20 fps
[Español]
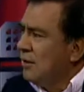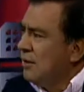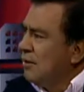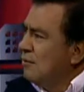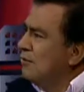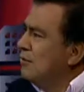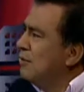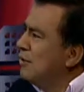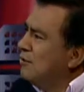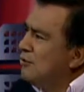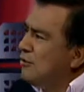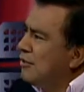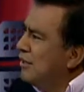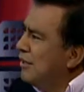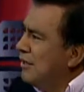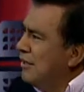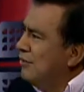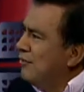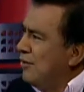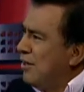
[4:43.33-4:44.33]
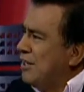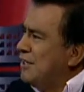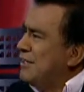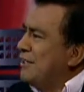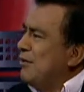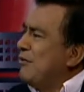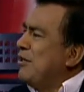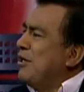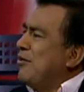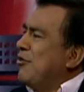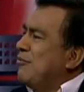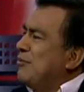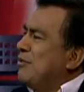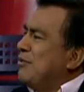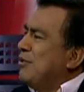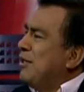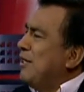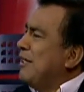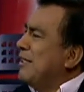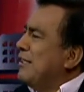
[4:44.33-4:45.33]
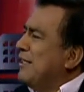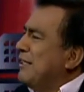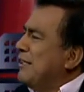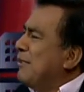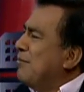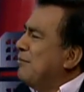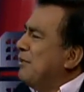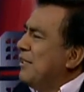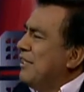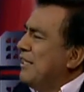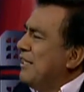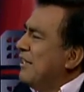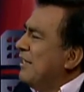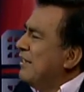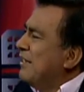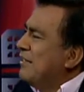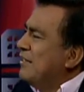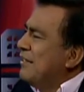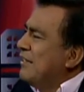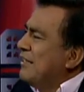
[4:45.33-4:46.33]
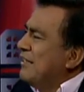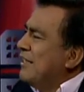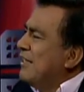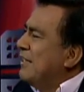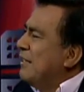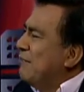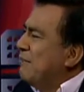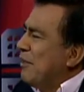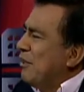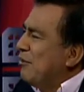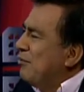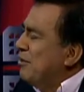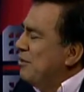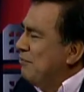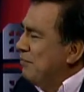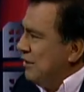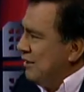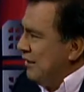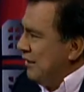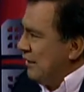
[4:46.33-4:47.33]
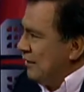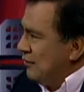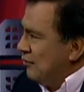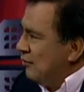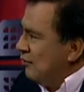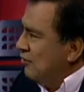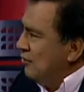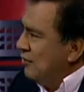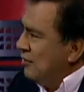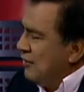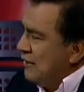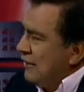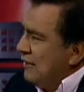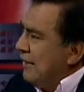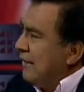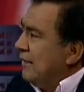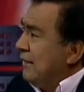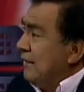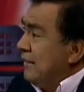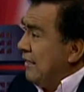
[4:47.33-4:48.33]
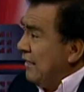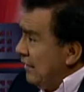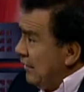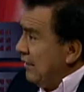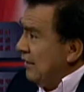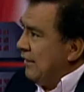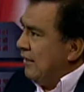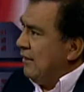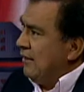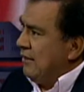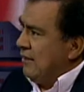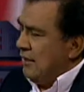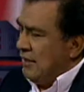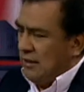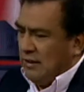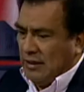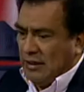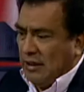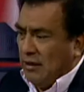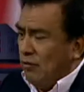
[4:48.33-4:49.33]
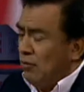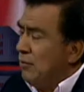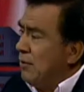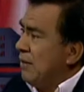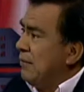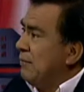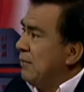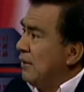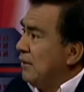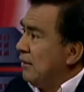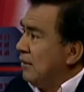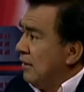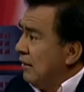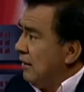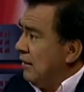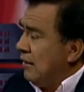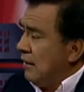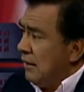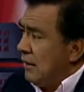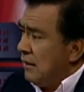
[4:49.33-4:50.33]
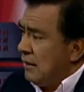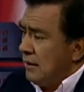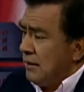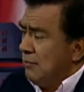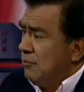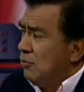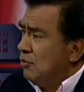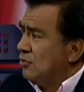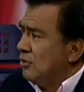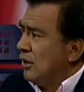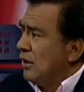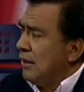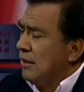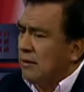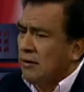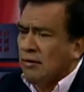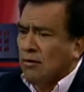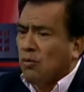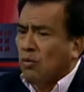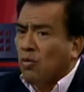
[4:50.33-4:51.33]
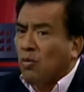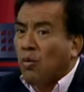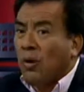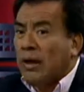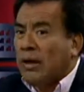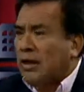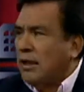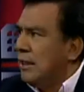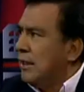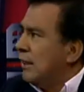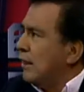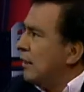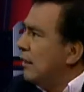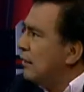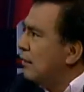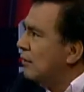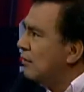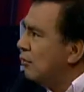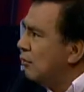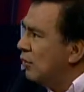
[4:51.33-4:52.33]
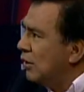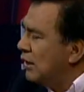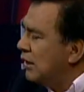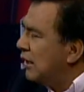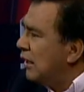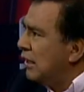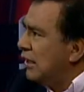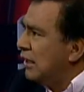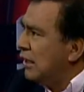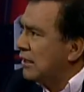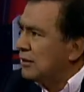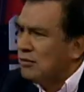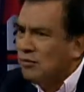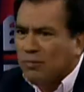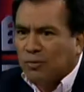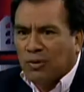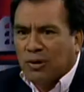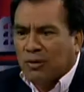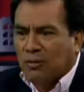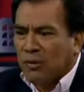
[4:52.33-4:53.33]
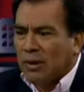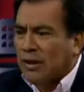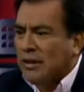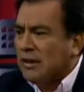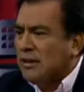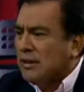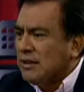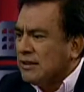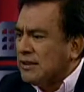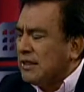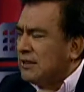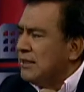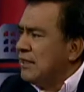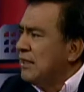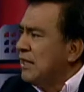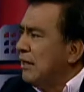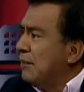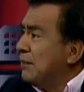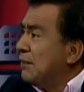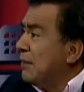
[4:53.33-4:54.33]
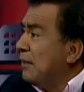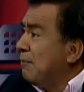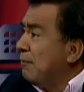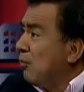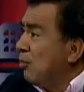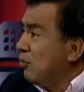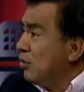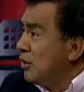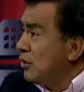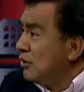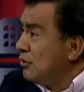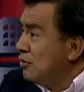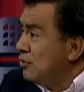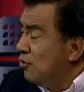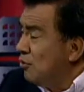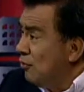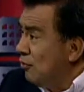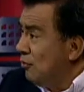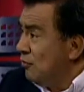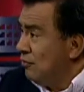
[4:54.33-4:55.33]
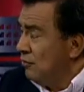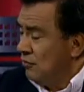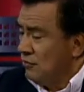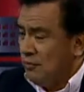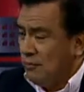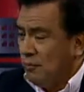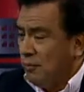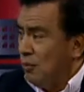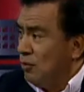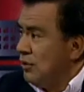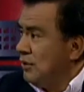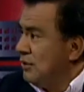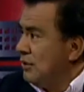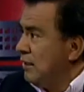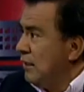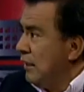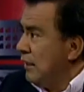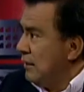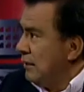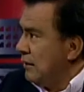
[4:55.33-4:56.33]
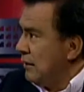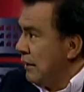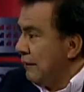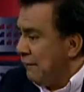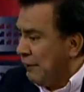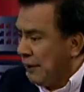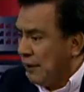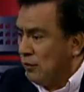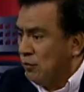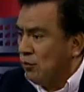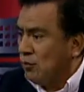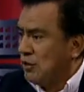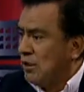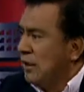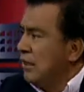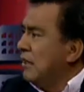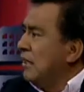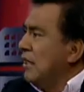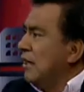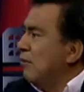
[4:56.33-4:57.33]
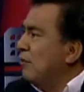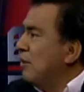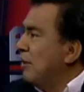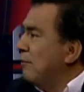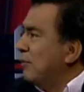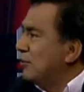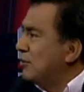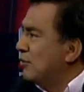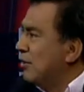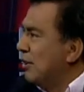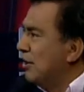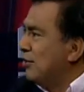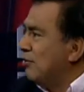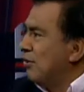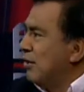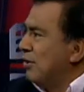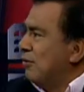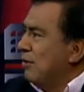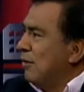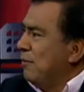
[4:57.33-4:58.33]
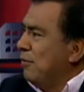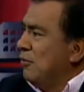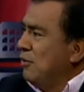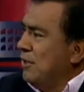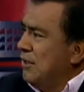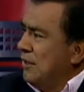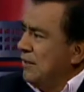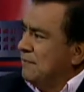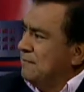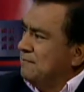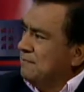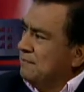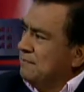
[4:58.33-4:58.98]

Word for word: Entonces ellos quieren organizar una comisión a la estricta medida de tapar una investigación que tiene que llegar obviamente a demostrar cuál era, cuál era la razón por la cual se asignaba esta protección policial aparatosa a una persona que no le correspondía.